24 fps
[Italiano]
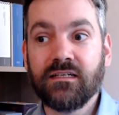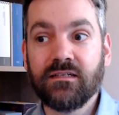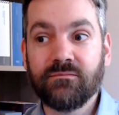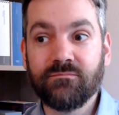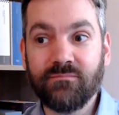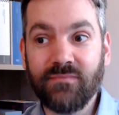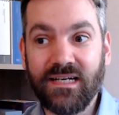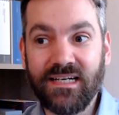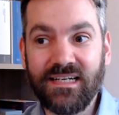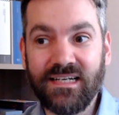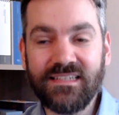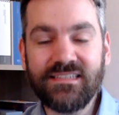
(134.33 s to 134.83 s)

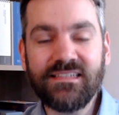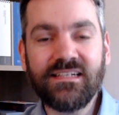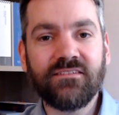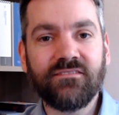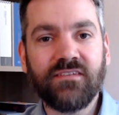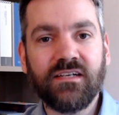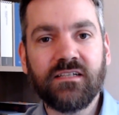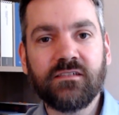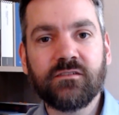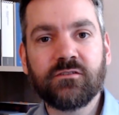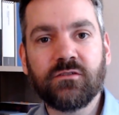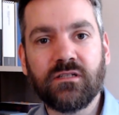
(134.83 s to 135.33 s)
ma anche
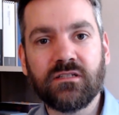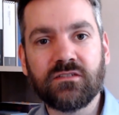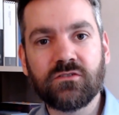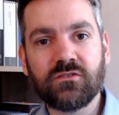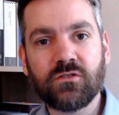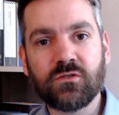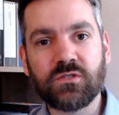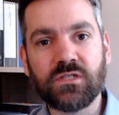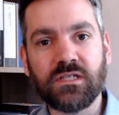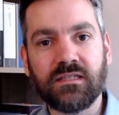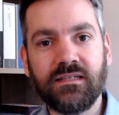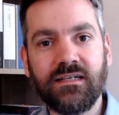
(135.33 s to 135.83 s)
verso la
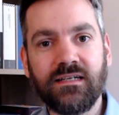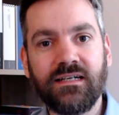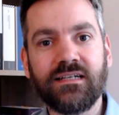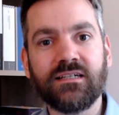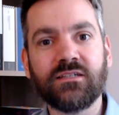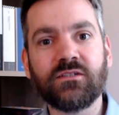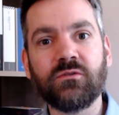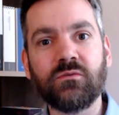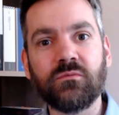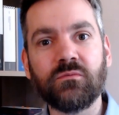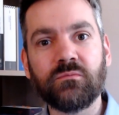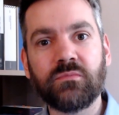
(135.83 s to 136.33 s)
società
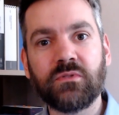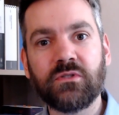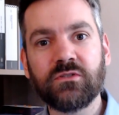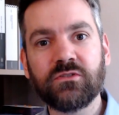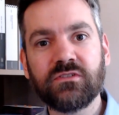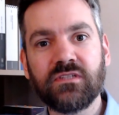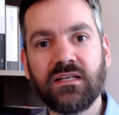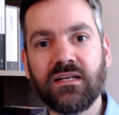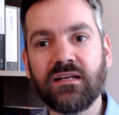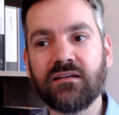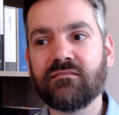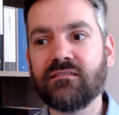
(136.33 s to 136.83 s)

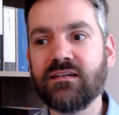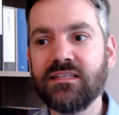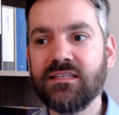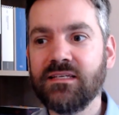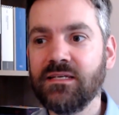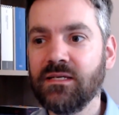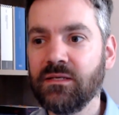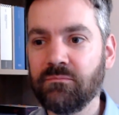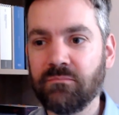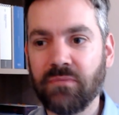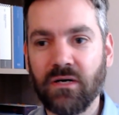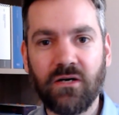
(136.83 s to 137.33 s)
composta da
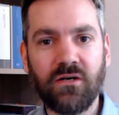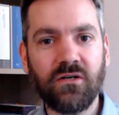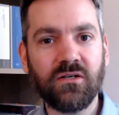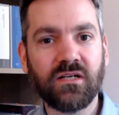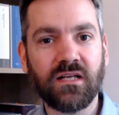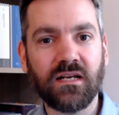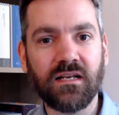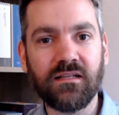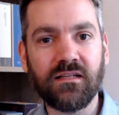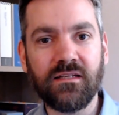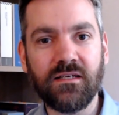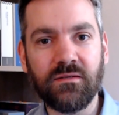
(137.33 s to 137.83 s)
quegli
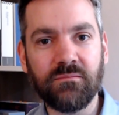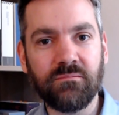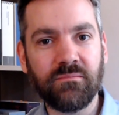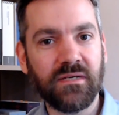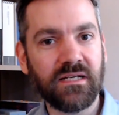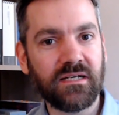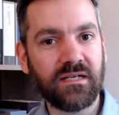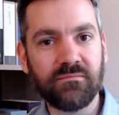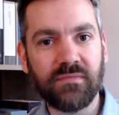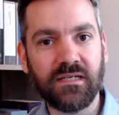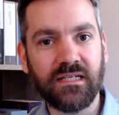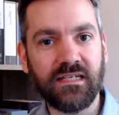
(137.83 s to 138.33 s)
ipocriti
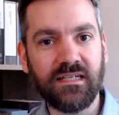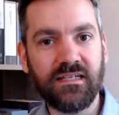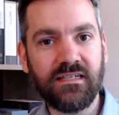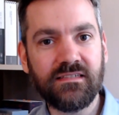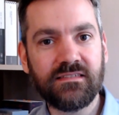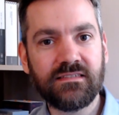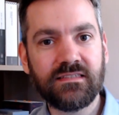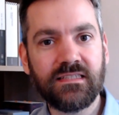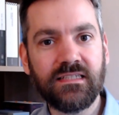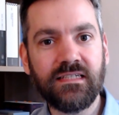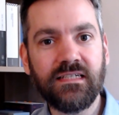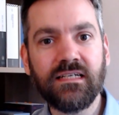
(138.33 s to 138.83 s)

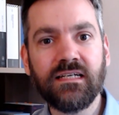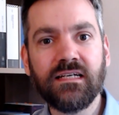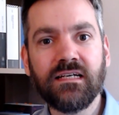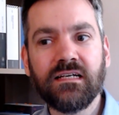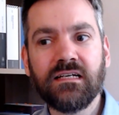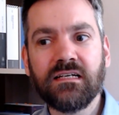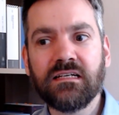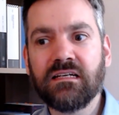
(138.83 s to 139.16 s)
perbenisti